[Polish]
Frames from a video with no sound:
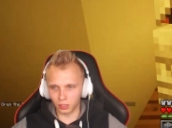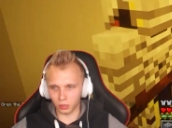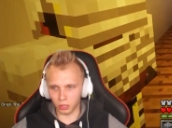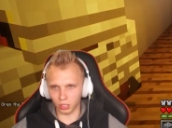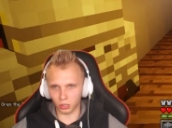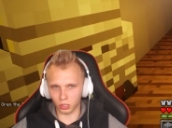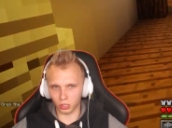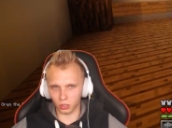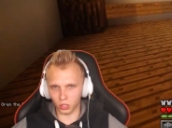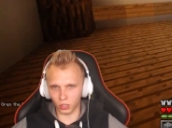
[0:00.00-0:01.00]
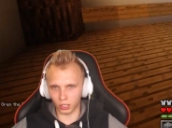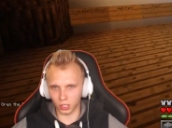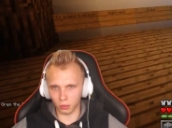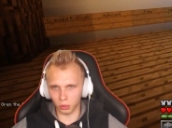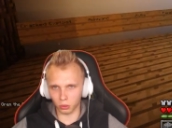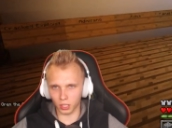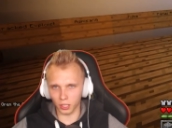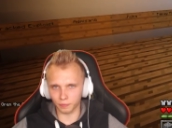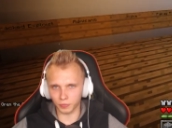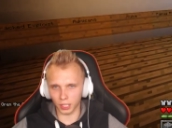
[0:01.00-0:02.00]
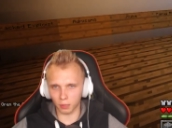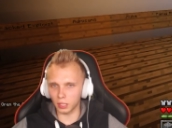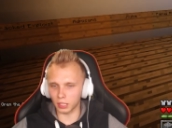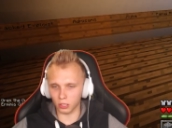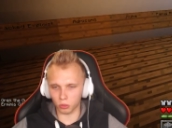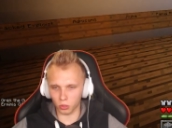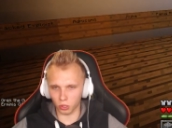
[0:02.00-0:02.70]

Żeby sobie troszkę rozświetlić. A my tutaj Erminę, naszą